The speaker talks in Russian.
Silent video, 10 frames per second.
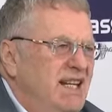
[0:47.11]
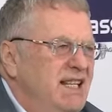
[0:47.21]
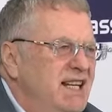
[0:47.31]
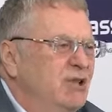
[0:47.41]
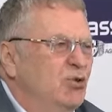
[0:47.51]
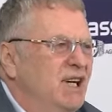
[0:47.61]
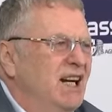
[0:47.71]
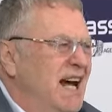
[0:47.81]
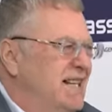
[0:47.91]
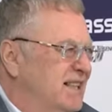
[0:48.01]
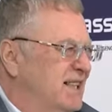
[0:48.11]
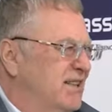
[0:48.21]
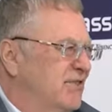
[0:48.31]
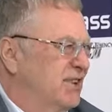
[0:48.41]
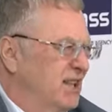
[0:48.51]
нету
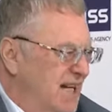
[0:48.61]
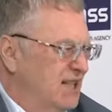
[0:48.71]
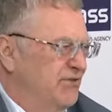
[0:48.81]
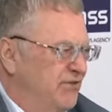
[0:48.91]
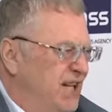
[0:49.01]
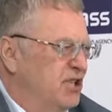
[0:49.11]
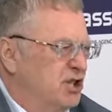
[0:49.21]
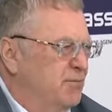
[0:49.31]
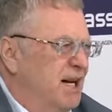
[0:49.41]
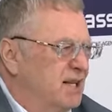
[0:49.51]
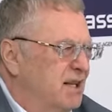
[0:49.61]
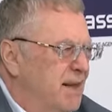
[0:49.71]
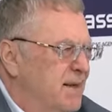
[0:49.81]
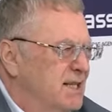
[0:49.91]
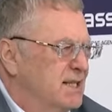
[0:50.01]
гарантии вкладов в наши банки.
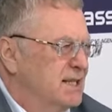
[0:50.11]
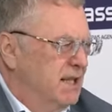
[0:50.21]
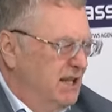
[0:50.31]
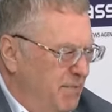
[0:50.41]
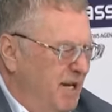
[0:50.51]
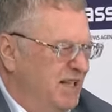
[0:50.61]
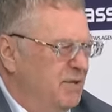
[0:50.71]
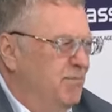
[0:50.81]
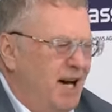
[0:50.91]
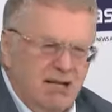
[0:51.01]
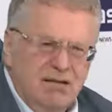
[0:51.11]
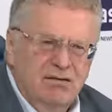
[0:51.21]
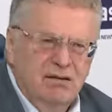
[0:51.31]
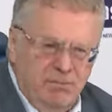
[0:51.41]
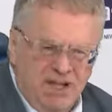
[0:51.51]
Хотя бы один банк,
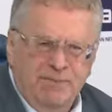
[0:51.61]
например,